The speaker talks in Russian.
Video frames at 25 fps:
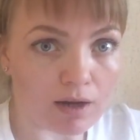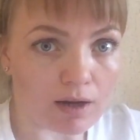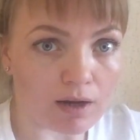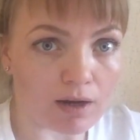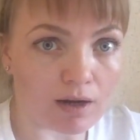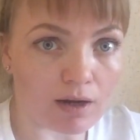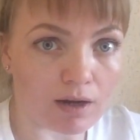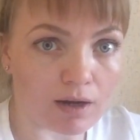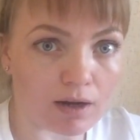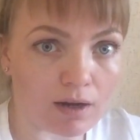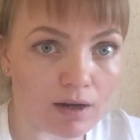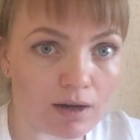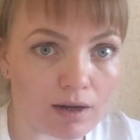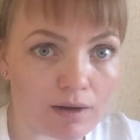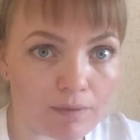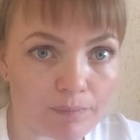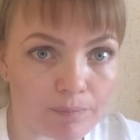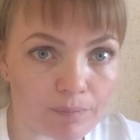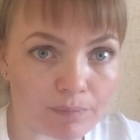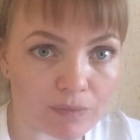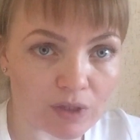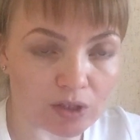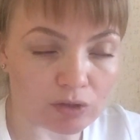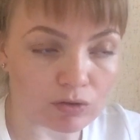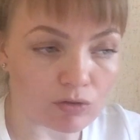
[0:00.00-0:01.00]
А,
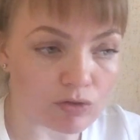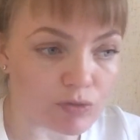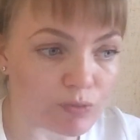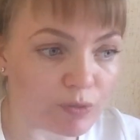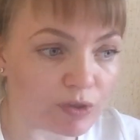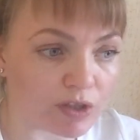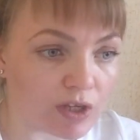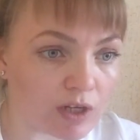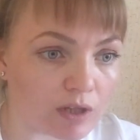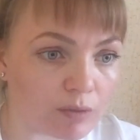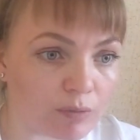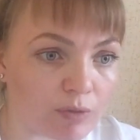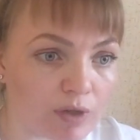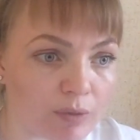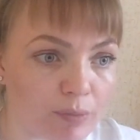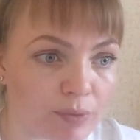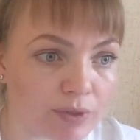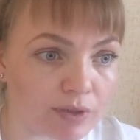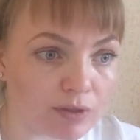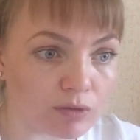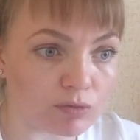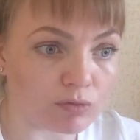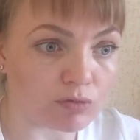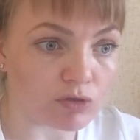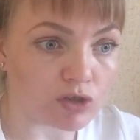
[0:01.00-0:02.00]
кто смотрел мои
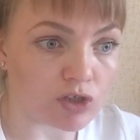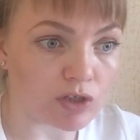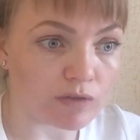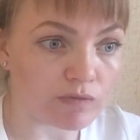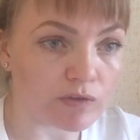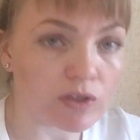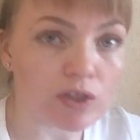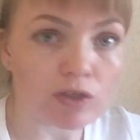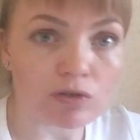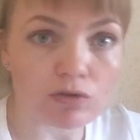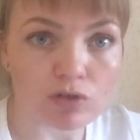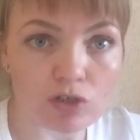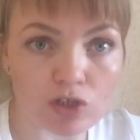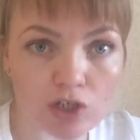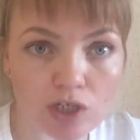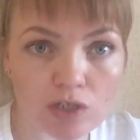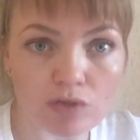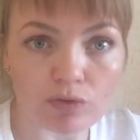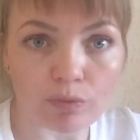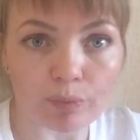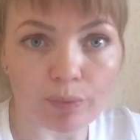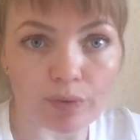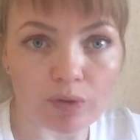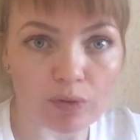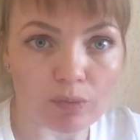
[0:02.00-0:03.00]
предыдущие видео,
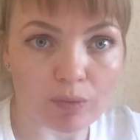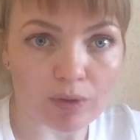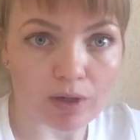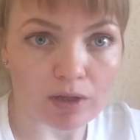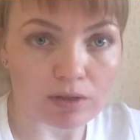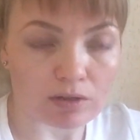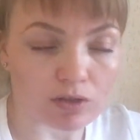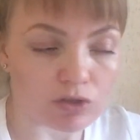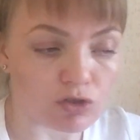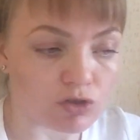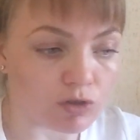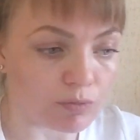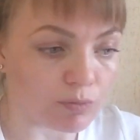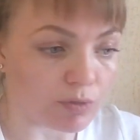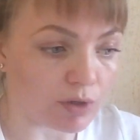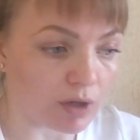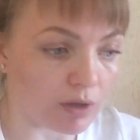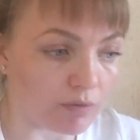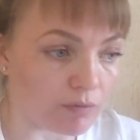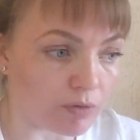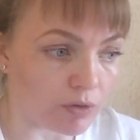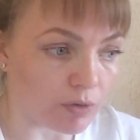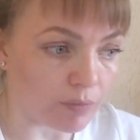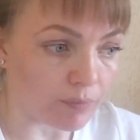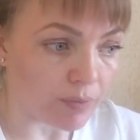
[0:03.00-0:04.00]
сейчас вы понимаете, о чем я
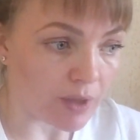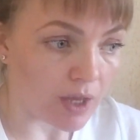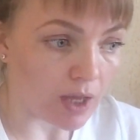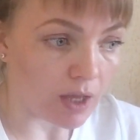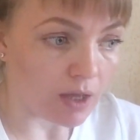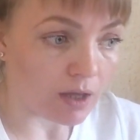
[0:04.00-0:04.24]
говорю.